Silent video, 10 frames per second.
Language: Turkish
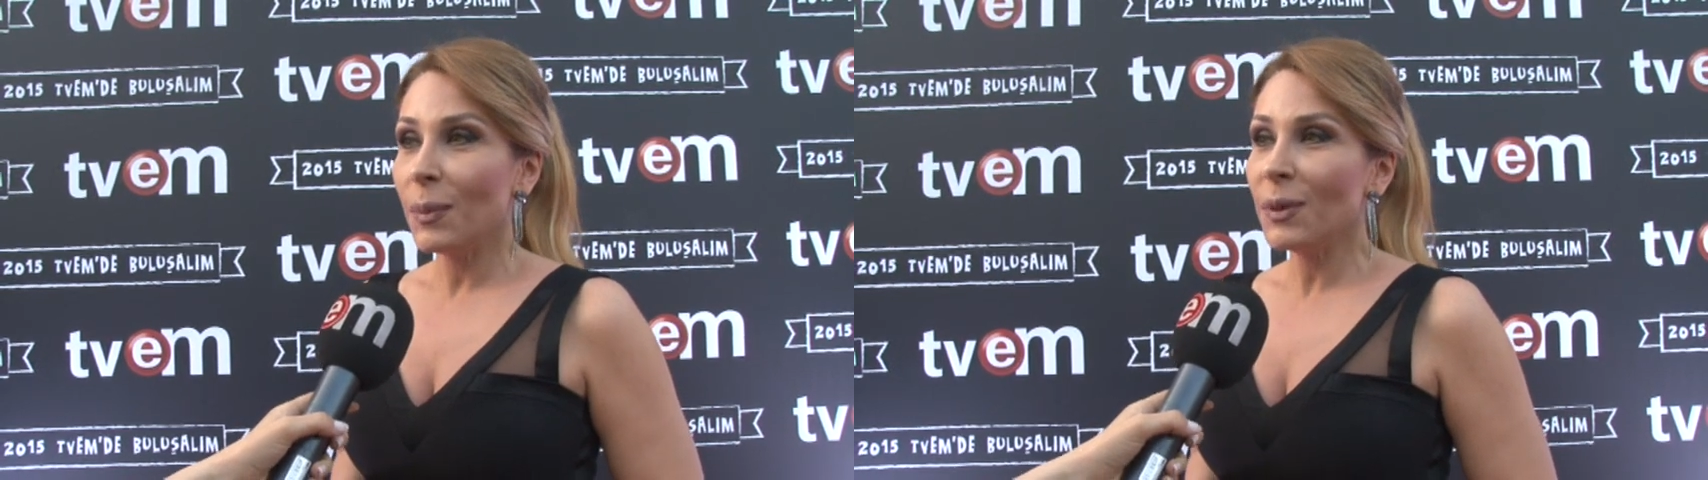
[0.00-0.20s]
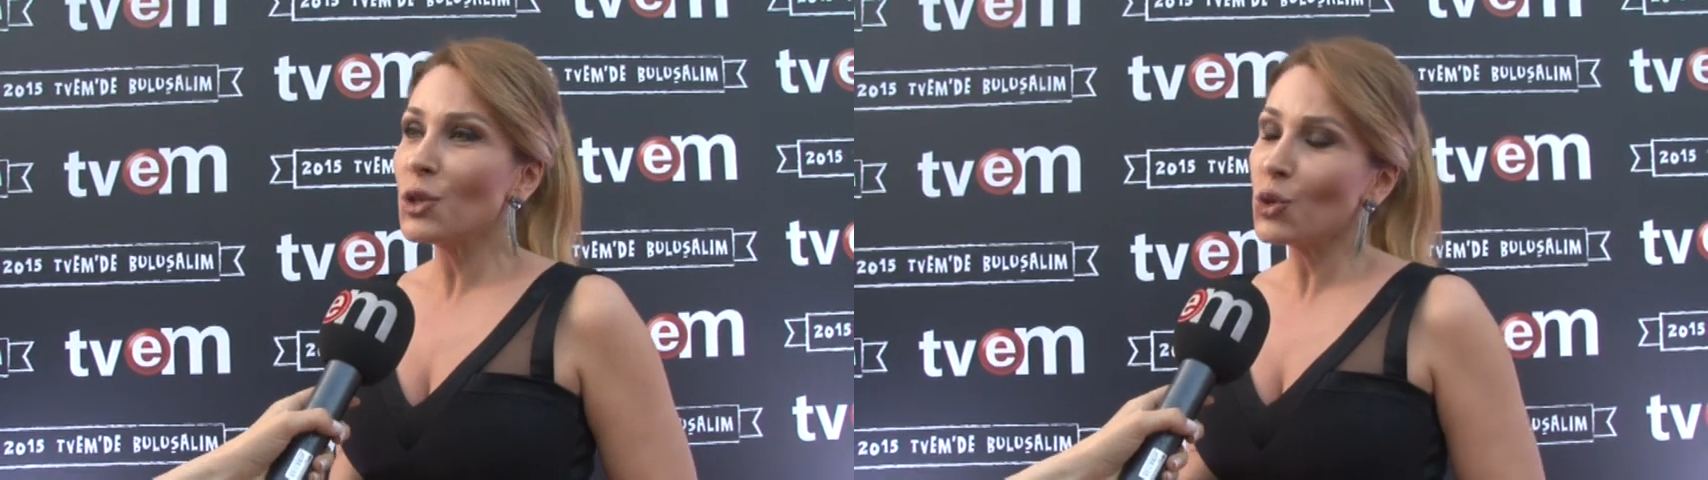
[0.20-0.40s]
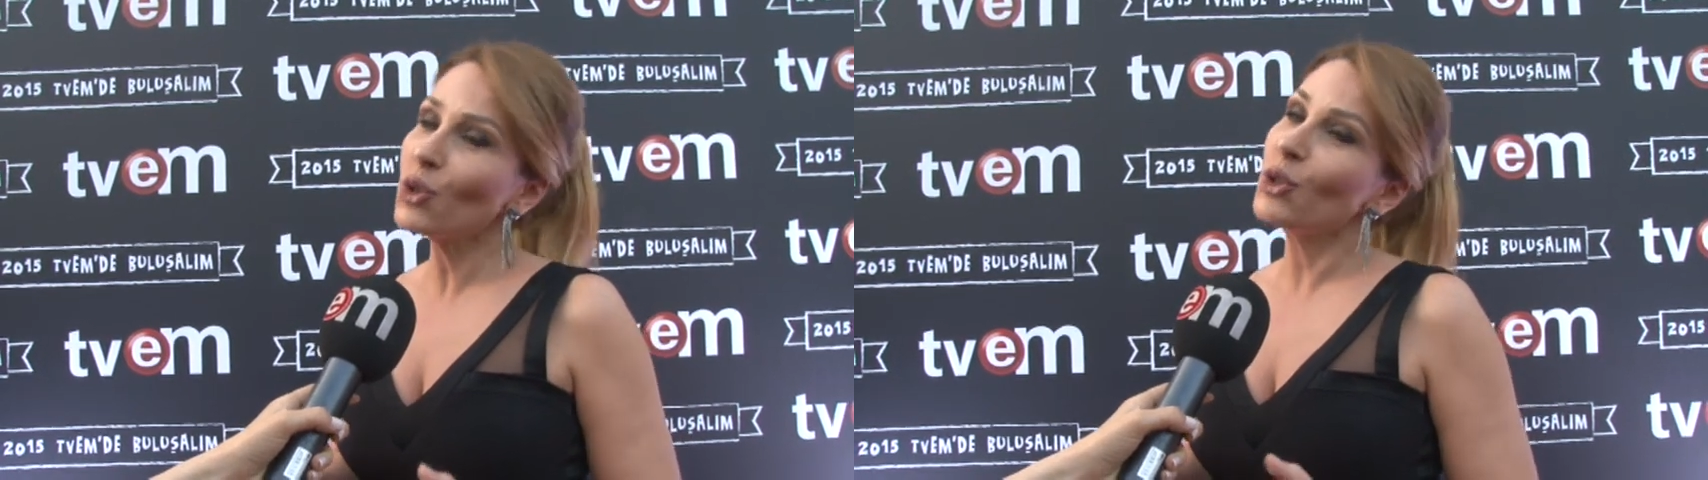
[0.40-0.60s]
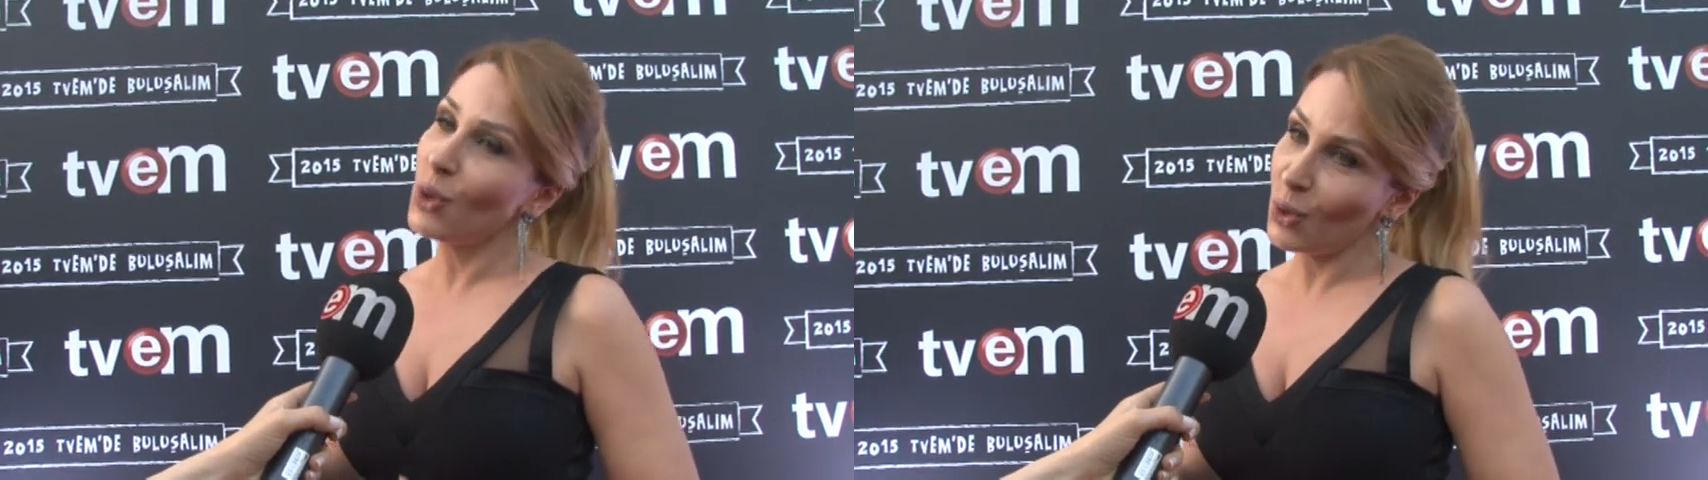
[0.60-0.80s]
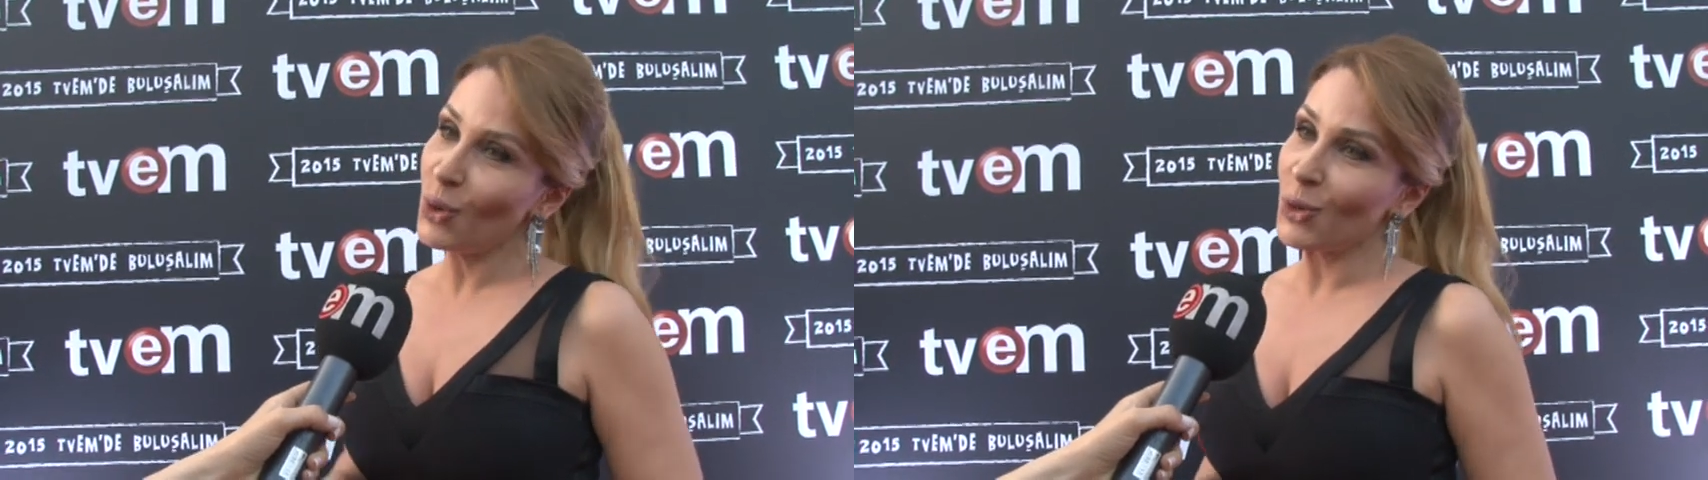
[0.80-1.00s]
Bir de şunu da
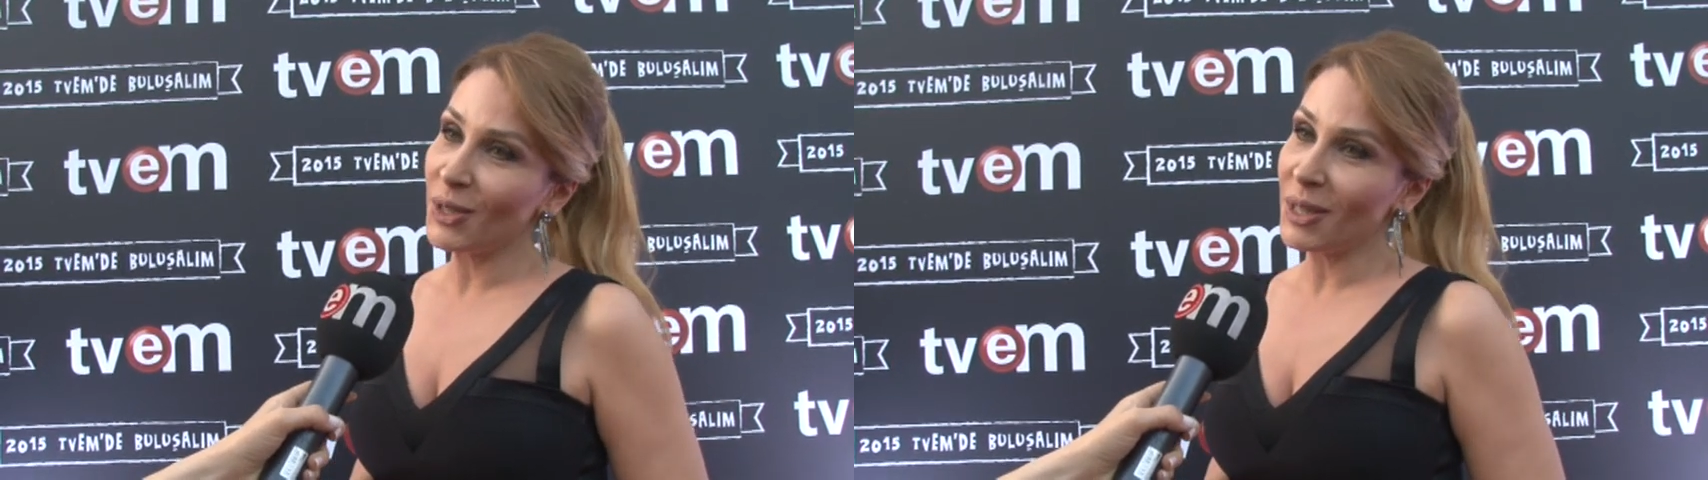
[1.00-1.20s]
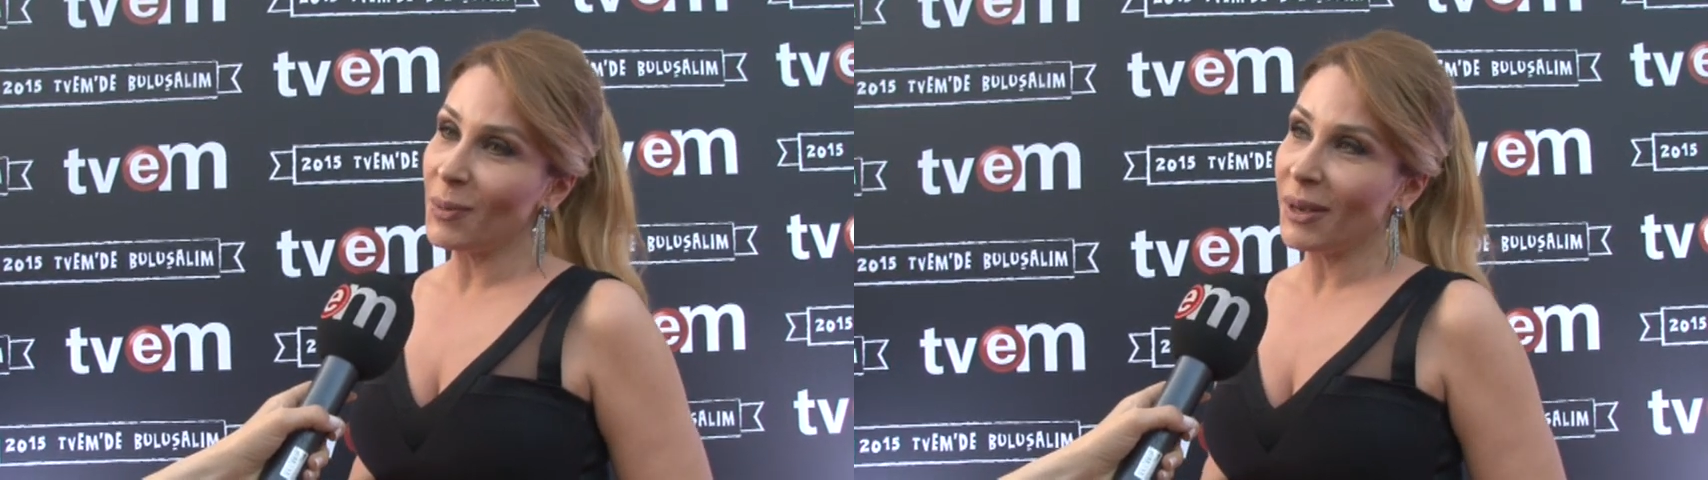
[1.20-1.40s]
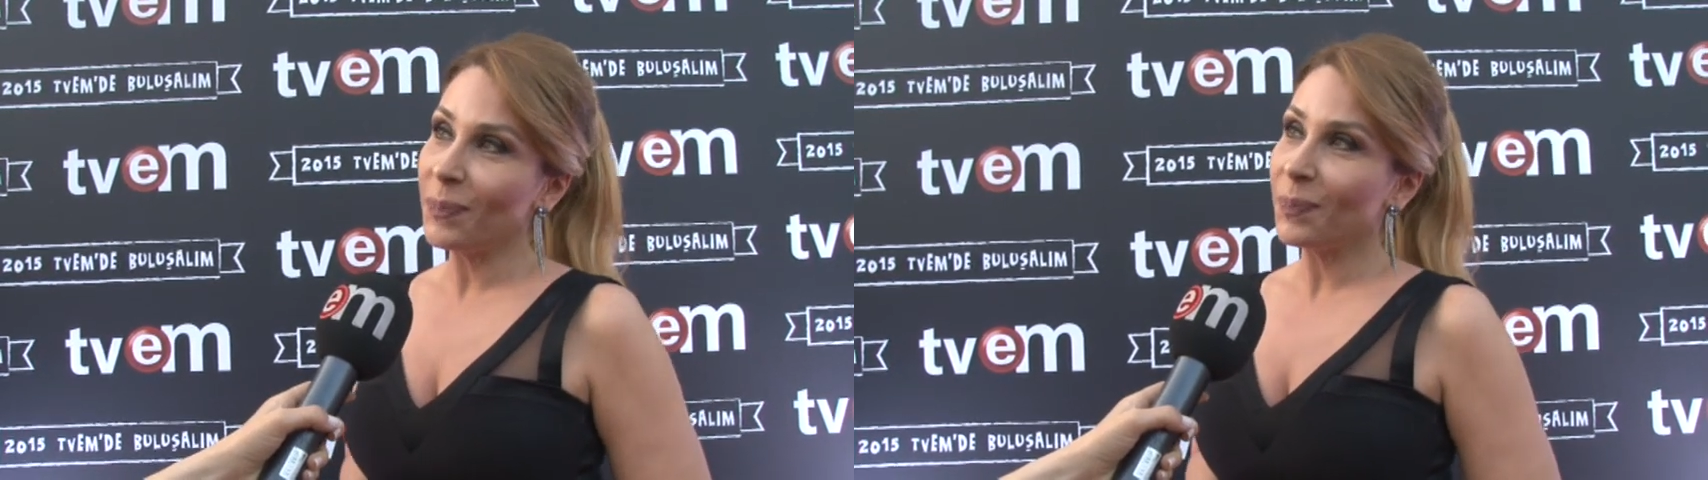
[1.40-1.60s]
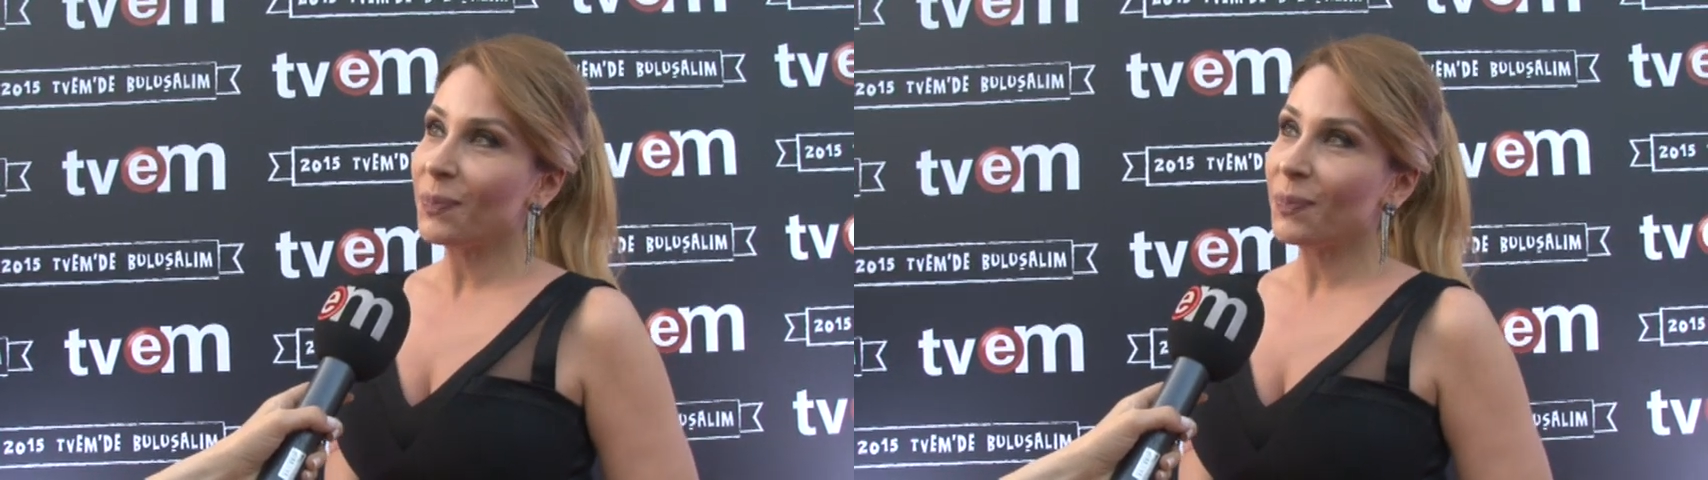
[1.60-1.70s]
söylüyoruz tabii.